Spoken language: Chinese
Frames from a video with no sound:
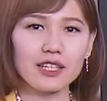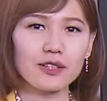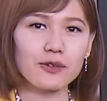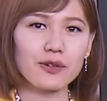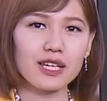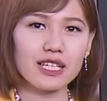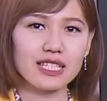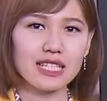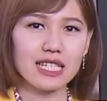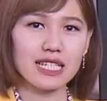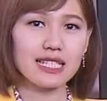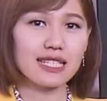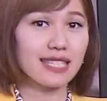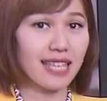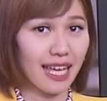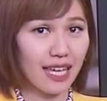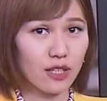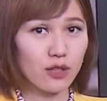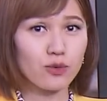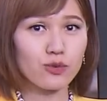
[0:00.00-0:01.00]
印度疫情
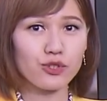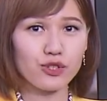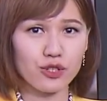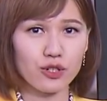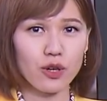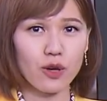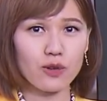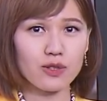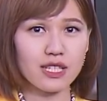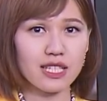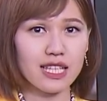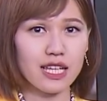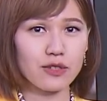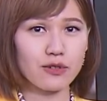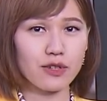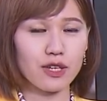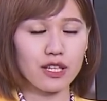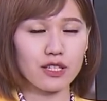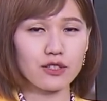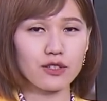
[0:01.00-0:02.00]
再度失控，现在
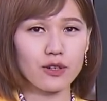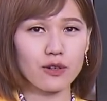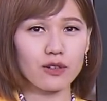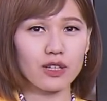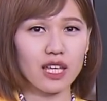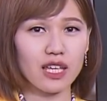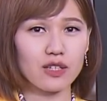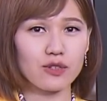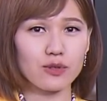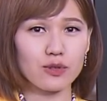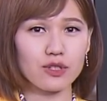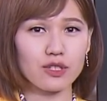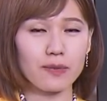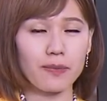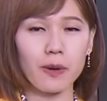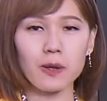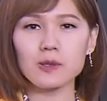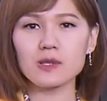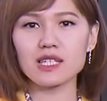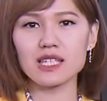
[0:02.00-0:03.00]
全球可以说是
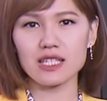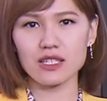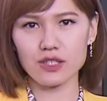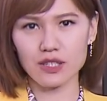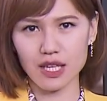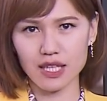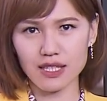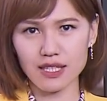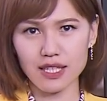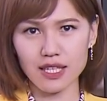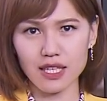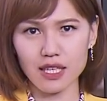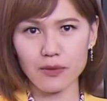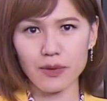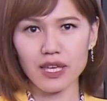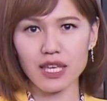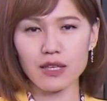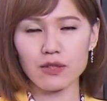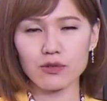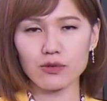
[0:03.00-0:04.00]
绷紧神经，因
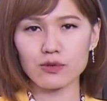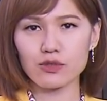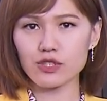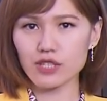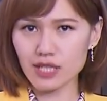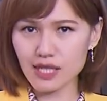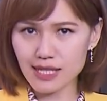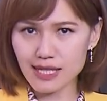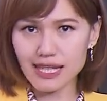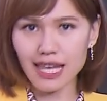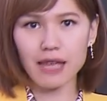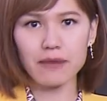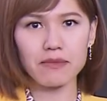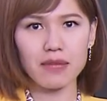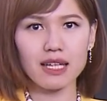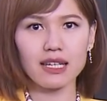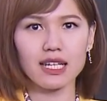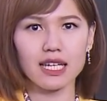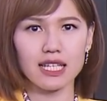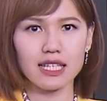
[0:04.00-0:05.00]
为印度正在
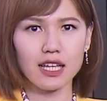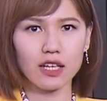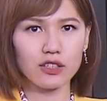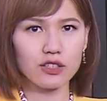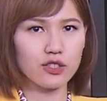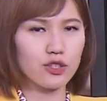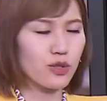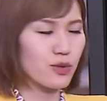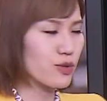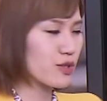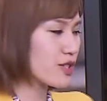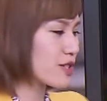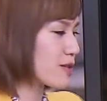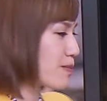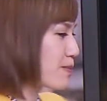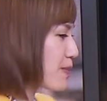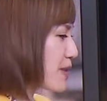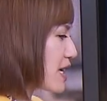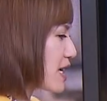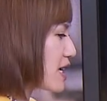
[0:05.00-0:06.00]
面临到的就是
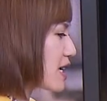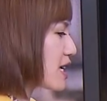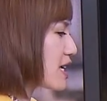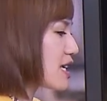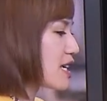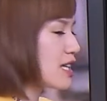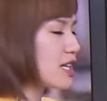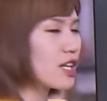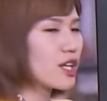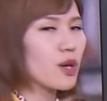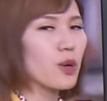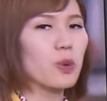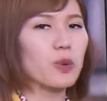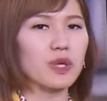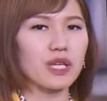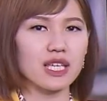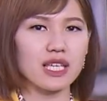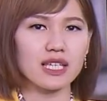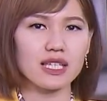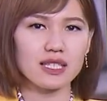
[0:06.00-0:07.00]
B. 一
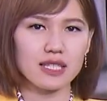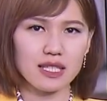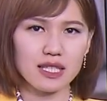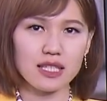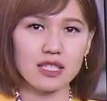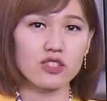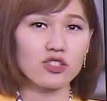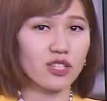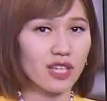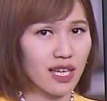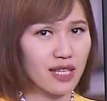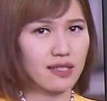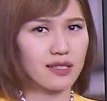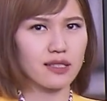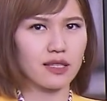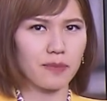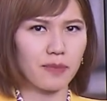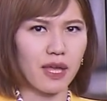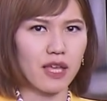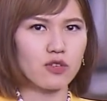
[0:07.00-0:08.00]
六一七这样
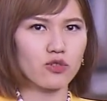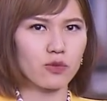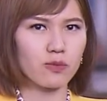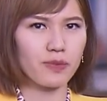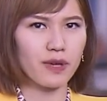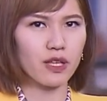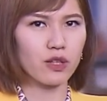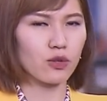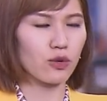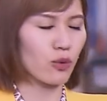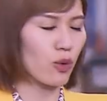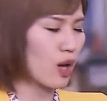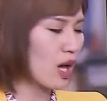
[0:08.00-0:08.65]
子的变种病